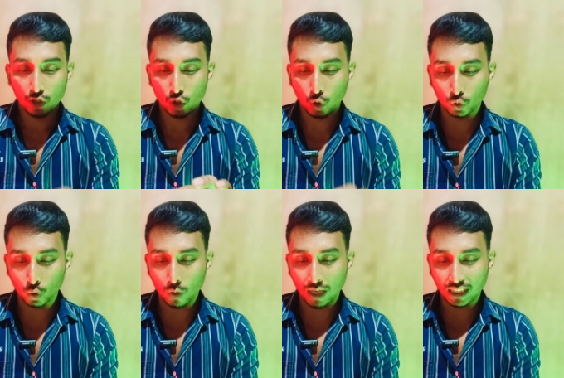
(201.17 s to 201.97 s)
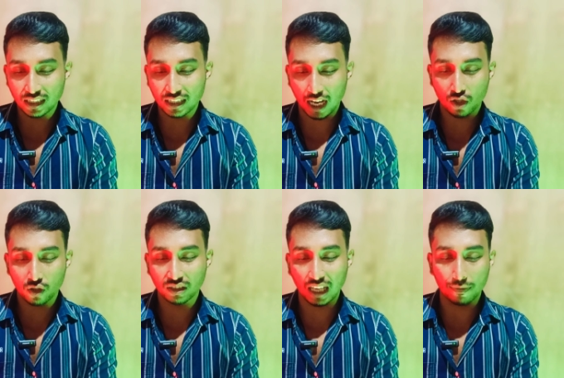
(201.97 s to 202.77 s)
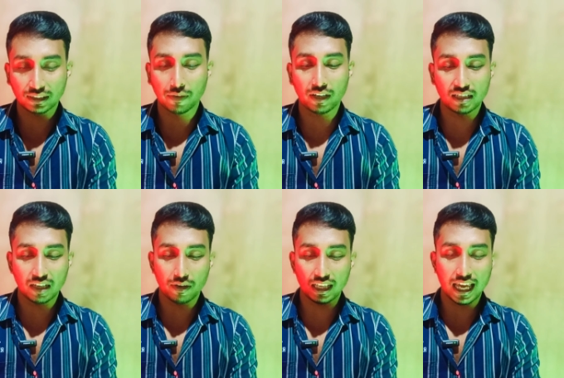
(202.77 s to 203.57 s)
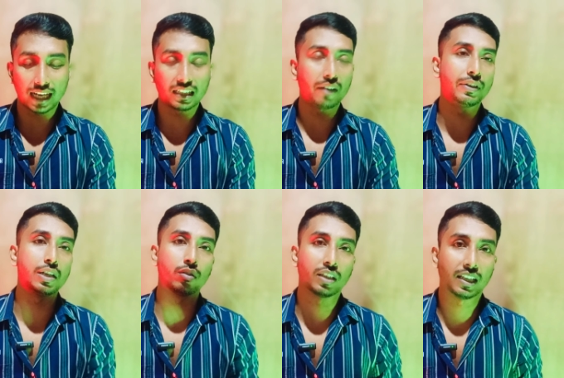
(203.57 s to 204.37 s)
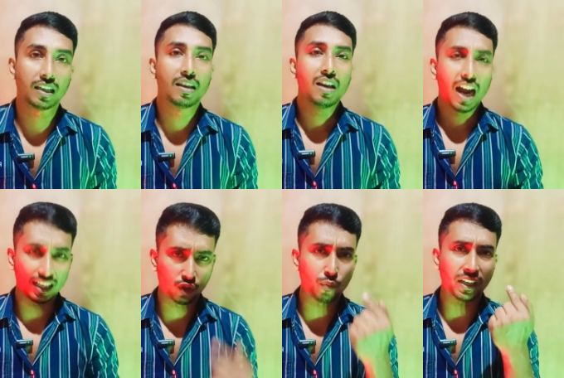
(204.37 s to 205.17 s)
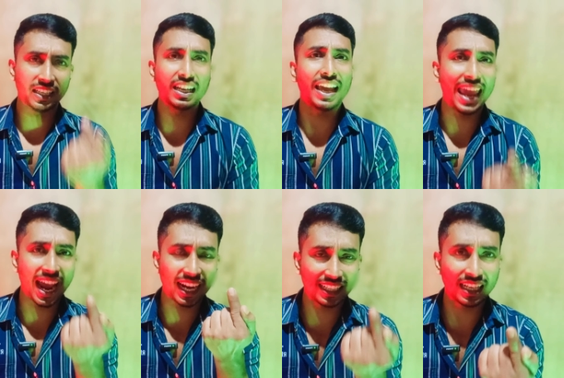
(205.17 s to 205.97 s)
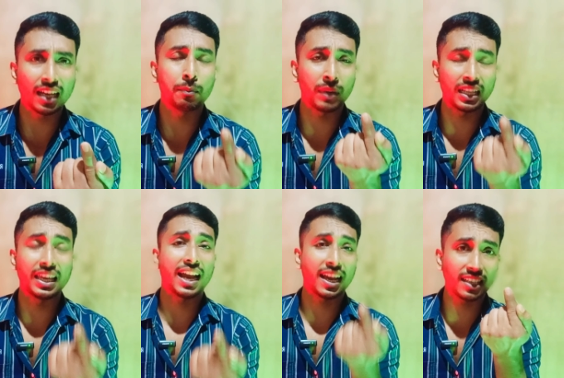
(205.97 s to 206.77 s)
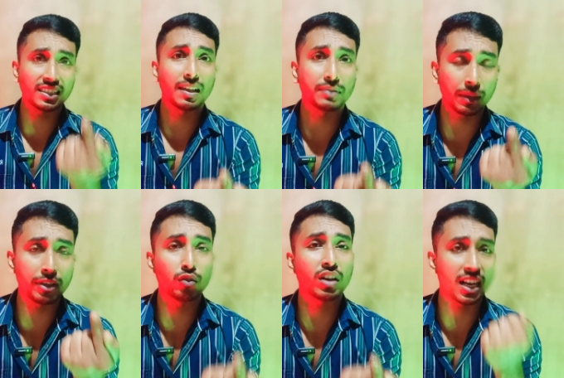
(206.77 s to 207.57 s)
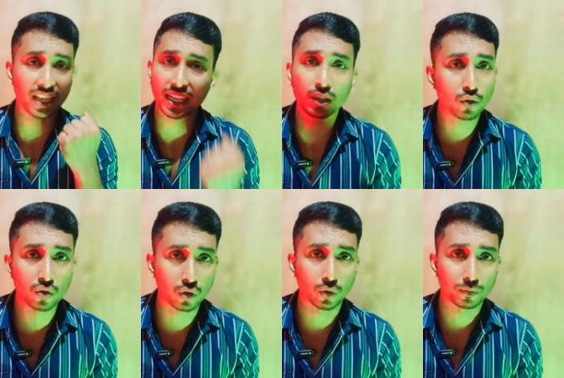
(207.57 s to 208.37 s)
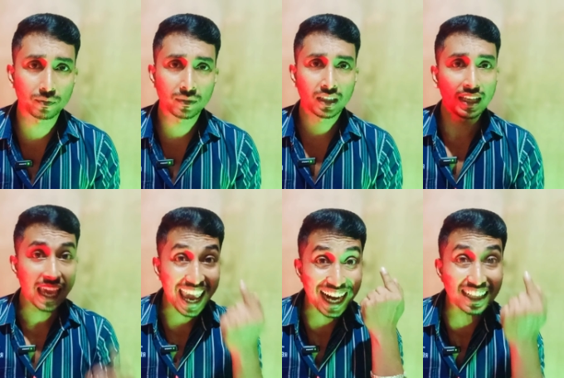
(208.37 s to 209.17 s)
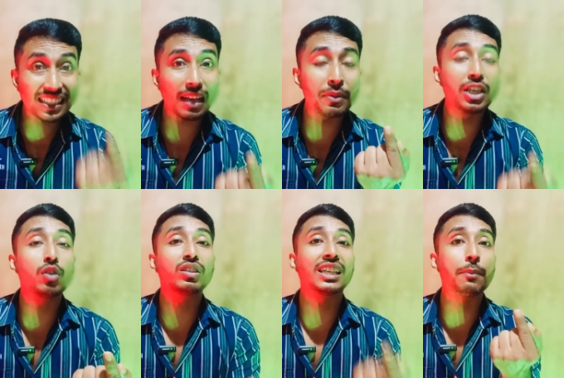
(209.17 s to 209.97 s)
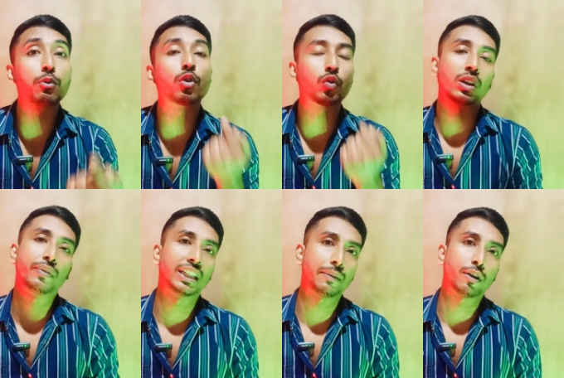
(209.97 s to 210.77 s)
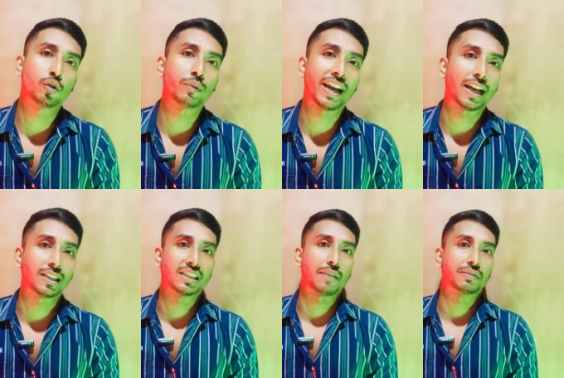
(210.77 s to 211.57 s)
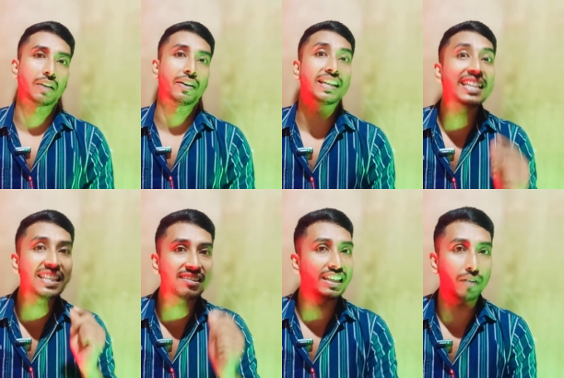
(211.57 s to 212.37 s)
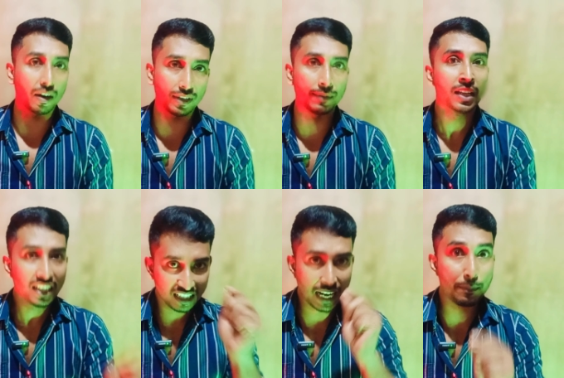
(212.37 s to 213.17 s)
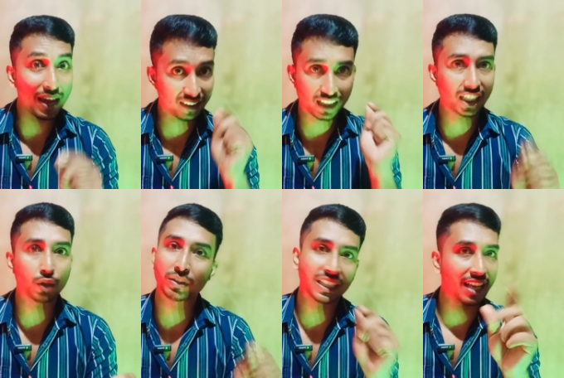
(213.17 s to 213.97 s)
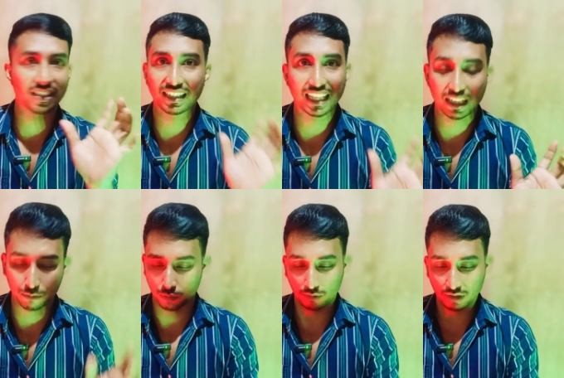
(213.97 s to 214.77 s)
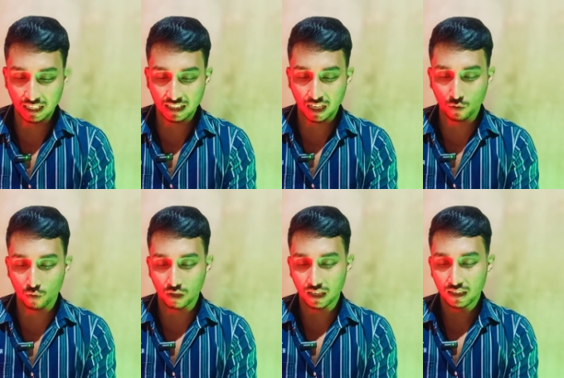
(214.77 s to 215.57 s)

সতেরো হাজার চারশো সাবস্ক্রাইবার এসছে আমার এই একটা ভিডিও থেকে আর তোমরা কিনা একটা মানে এক হাজার সাবস্ক্রাইবার জন্য কান্নাকাটি করছো একটা ভিডিওর থেকে পূরণ করে ফেলতে পারো তোমরা এক হাজার সাবস্ক্রাইবার ইজিলি ভাবে সেই মেথডটা তোমাদেরকে আজকে দেখাবো টেনশন করো না